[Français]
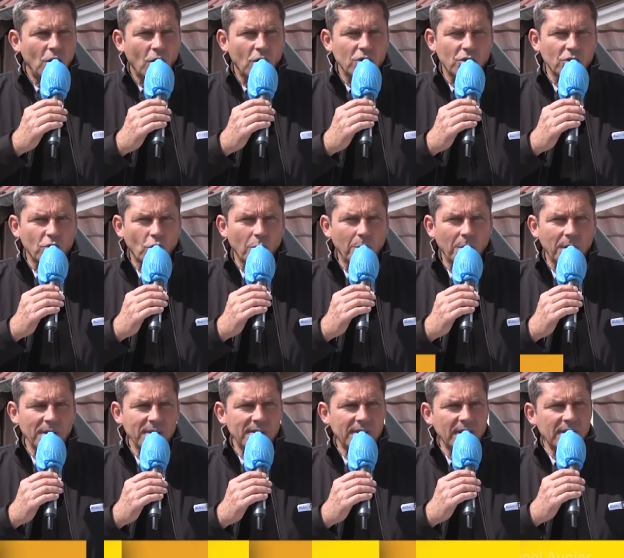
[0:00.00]
leurs
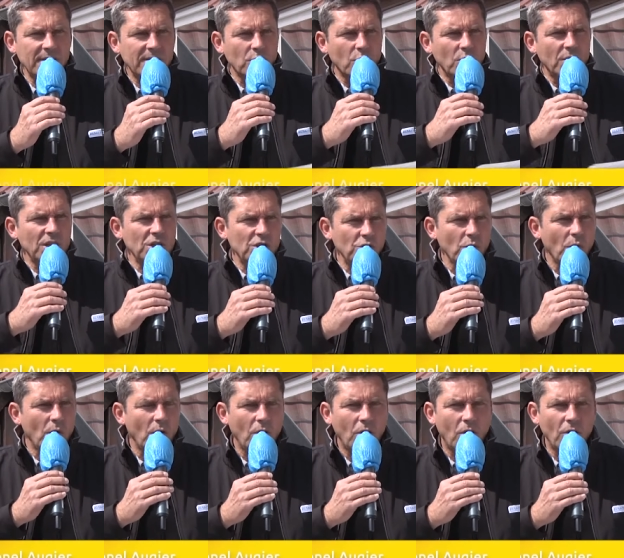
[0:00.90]
entreprises et ils sont légion
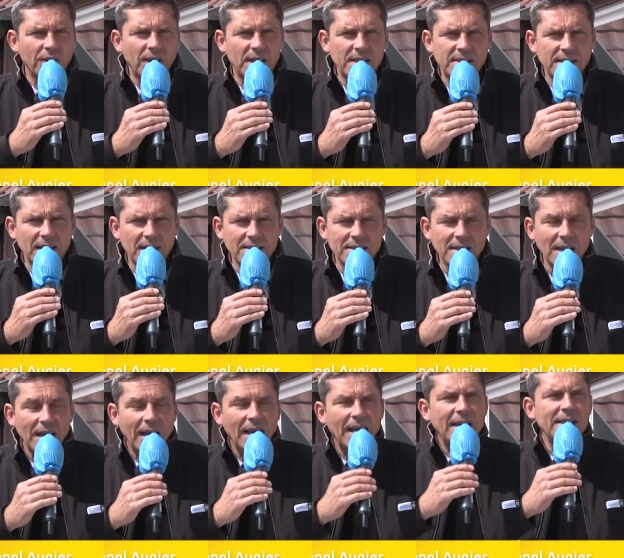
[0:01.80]
en, Alsace.
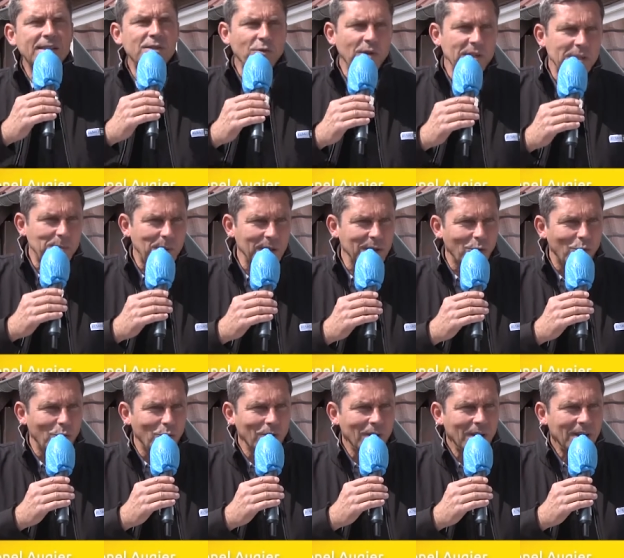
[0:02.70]
SOS
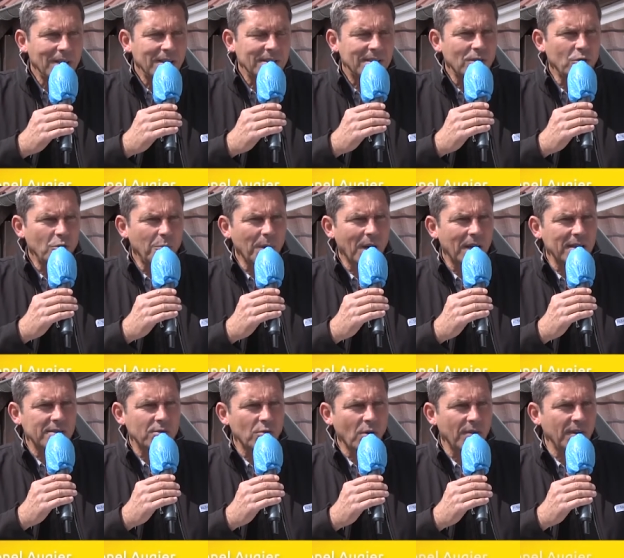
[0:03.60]
Patrons, c'est une
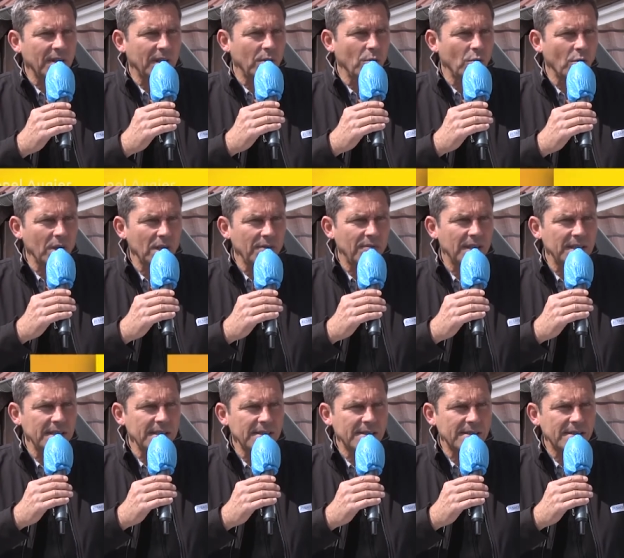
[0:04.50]
opération avec euh,
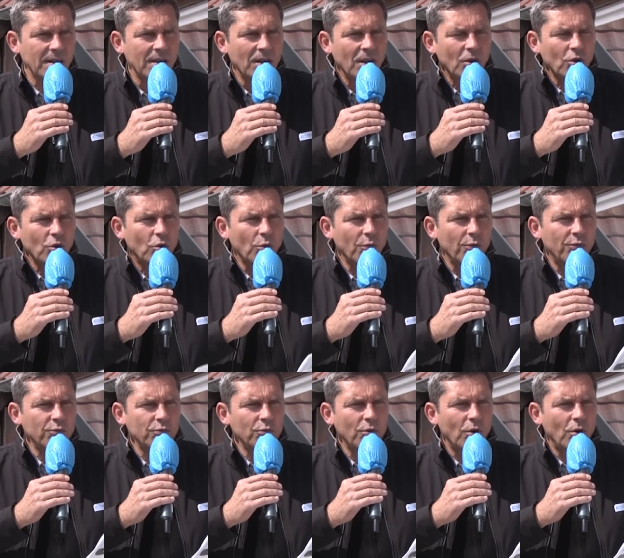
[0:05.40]
Rivalis que
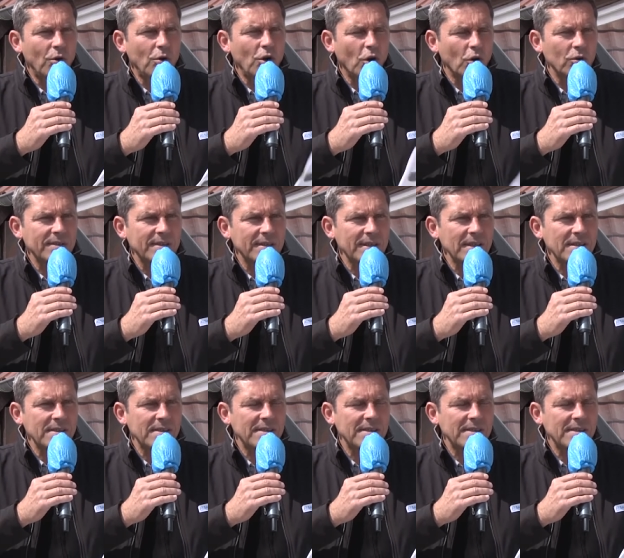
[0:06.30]
vous euh, lancez.